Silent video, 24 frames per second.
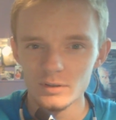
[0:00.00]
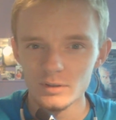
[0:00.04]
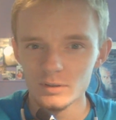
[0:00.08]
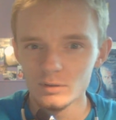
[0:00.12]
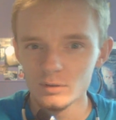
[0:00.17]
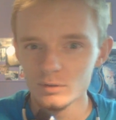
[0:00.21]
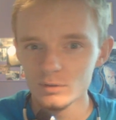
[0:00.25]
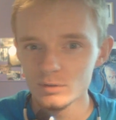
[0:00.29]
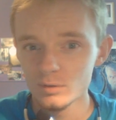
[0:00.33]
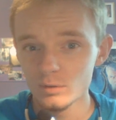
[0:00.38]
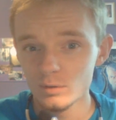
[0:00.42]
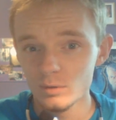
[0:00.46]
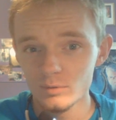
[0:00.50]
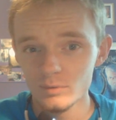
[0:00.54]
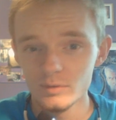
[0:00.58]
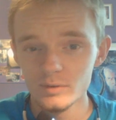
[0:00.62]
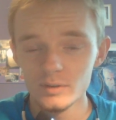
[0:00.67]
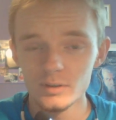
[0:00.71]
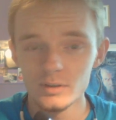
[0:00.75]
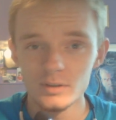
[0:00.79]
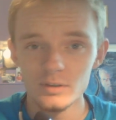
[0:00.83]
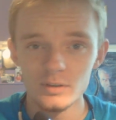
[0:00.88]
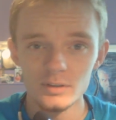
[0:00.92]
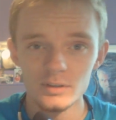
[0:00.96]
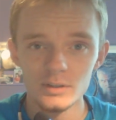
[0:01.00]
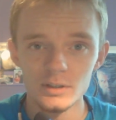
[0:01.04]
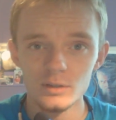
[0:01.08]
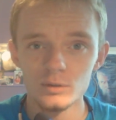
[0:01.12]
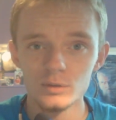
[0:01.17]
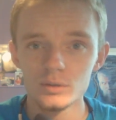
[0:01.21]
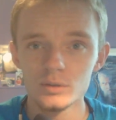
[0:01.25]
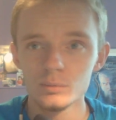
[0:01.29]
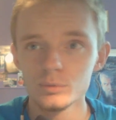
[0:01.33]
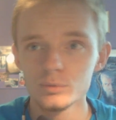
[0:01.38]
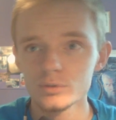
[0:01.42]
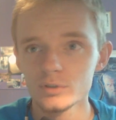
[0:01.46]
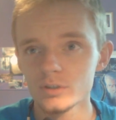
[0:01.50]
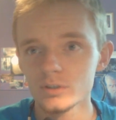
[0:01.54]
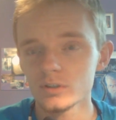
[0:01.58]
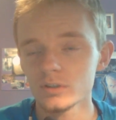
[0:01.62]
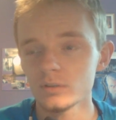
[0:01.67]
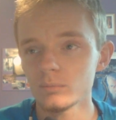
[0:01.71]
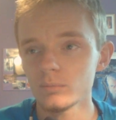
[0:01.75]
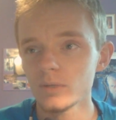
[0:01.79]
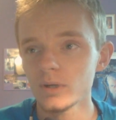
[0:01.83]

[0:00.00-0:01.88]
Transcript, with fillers: konsolowych i tego typu rzeczy.